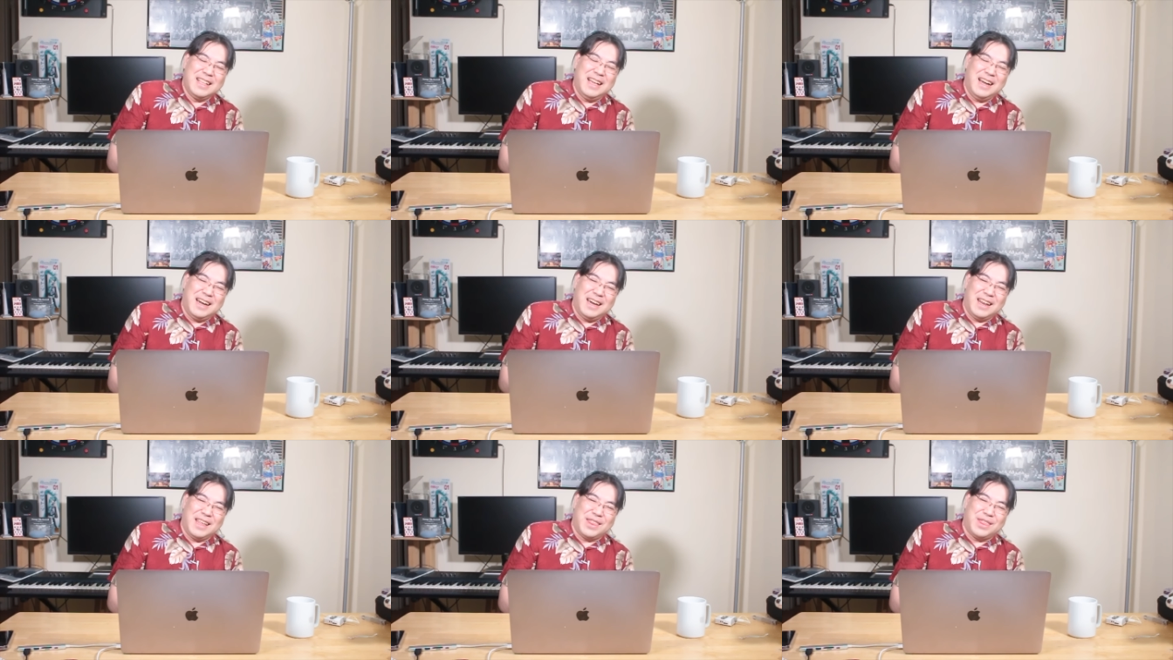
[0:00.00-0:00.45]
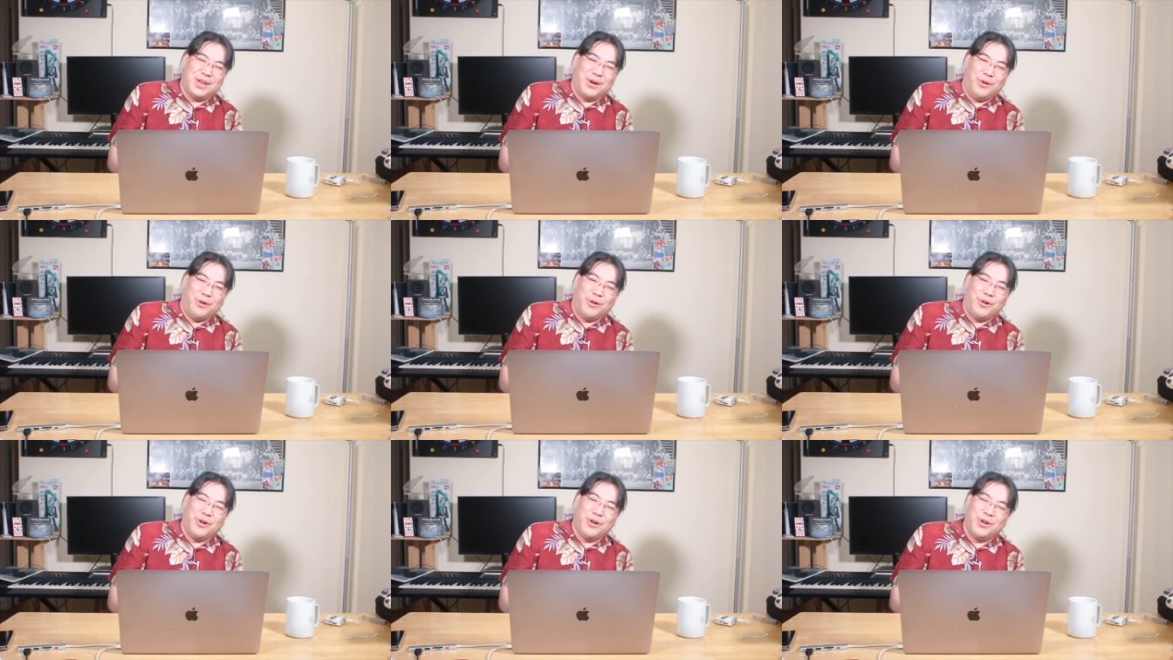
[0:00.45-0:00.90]
だから
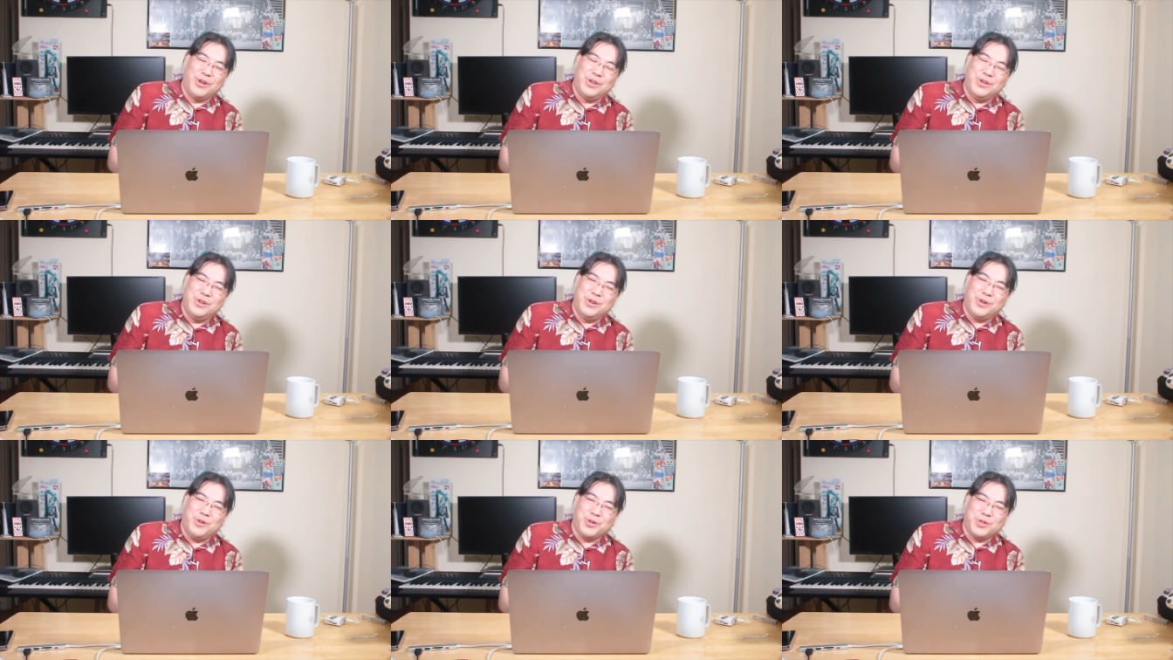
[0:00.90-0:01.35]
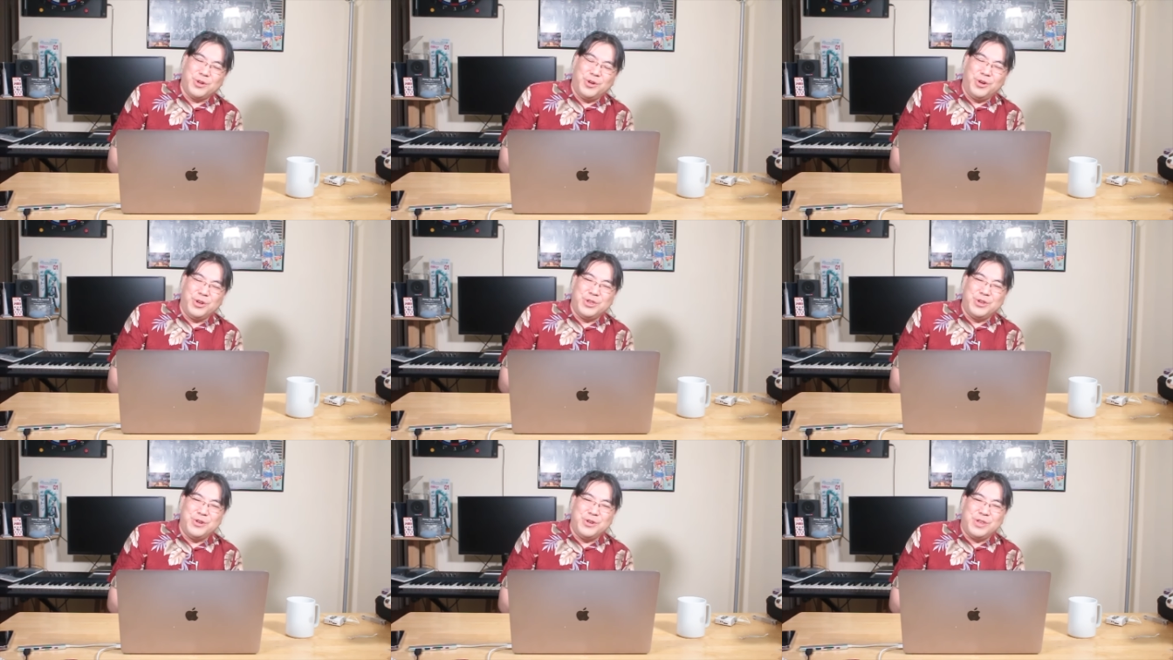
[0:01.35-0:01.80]
そういうこと
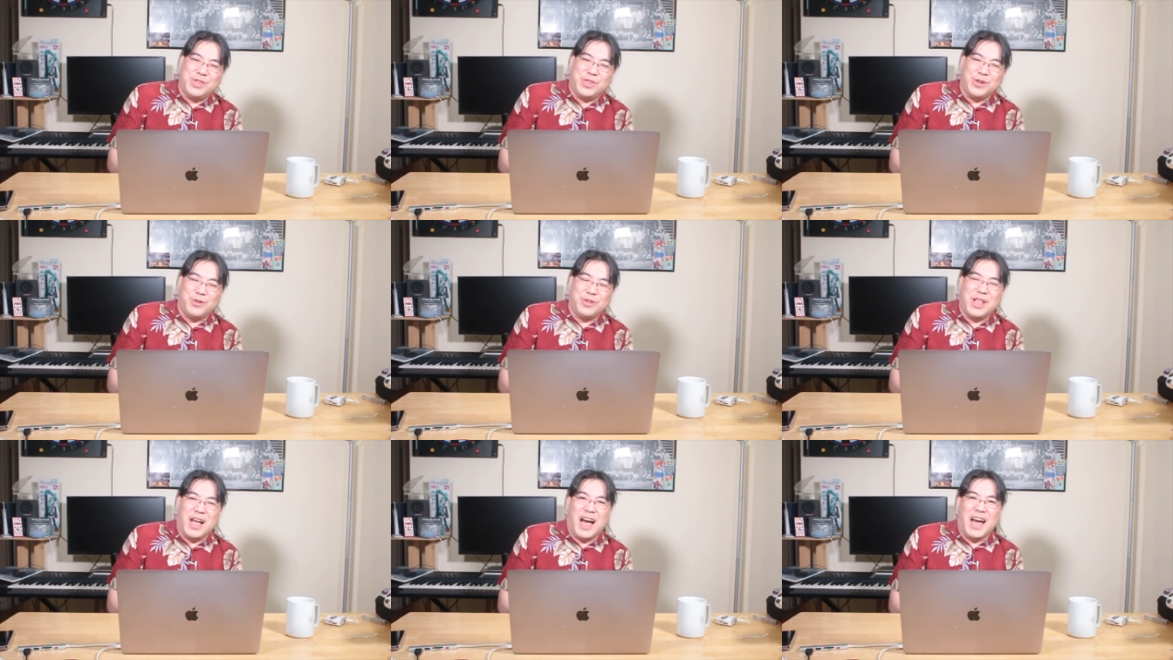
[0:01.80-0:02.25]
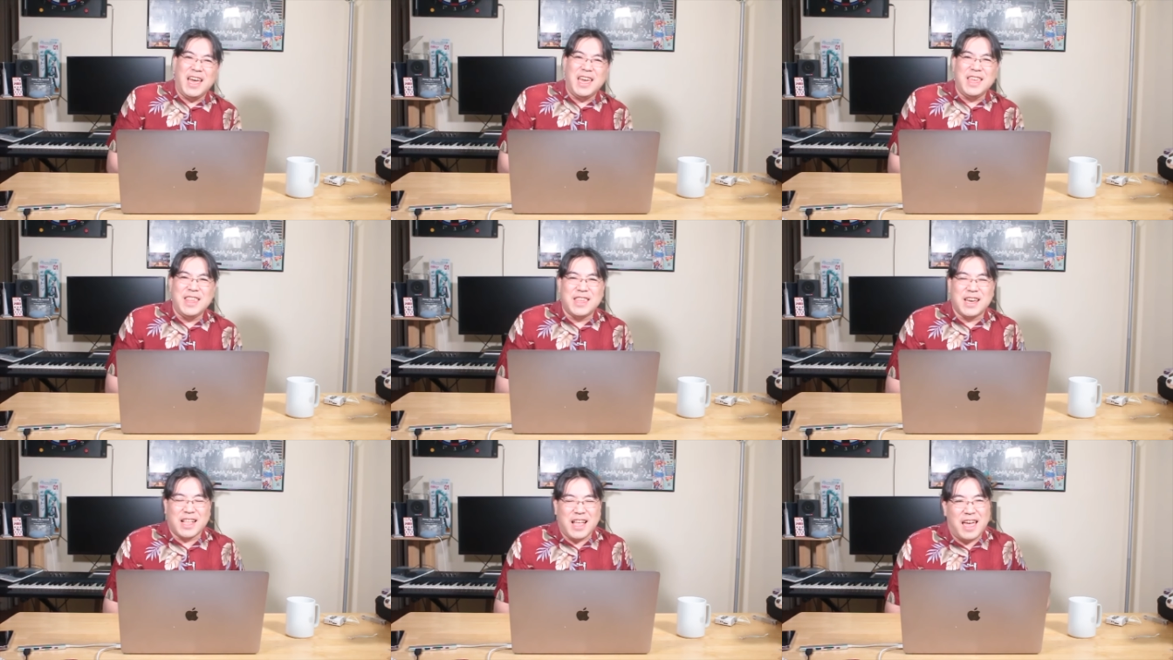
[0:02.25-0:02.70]
を言う必要な
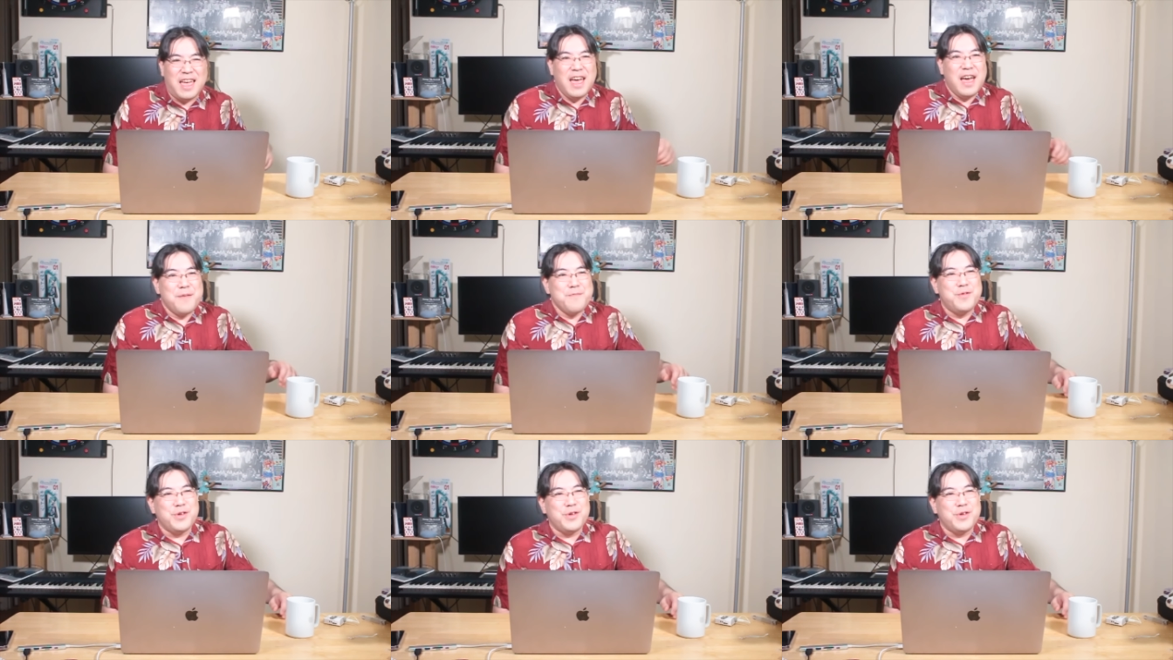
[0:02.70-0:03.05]
いんじゃない